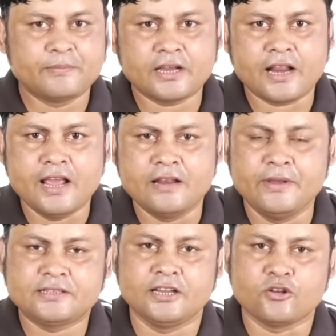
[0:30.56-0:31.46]
आप देख रहे हैं
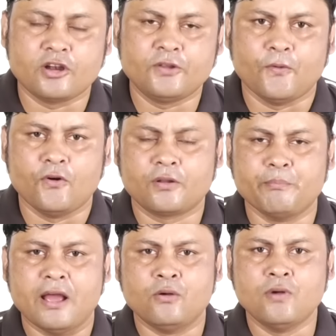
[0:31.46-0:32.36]
एनबीसी 24
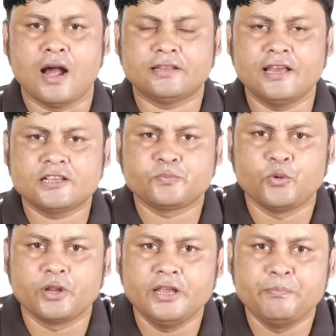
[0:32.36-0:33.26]
मैं हूं आदेश
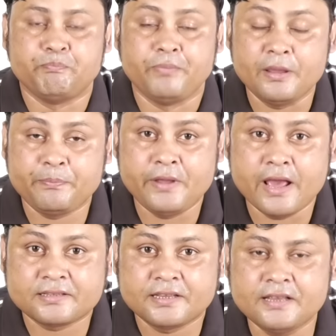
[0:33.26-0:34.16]
पूरी
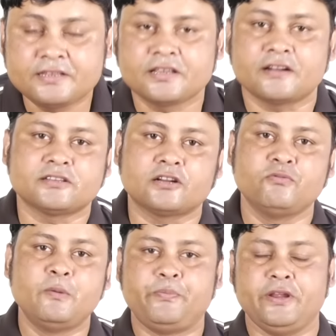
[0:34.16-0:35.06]
बीपीएससी
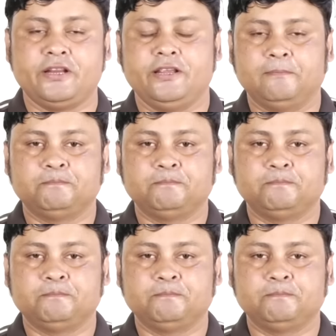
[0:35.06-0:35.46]
सड़सठवीं पीटी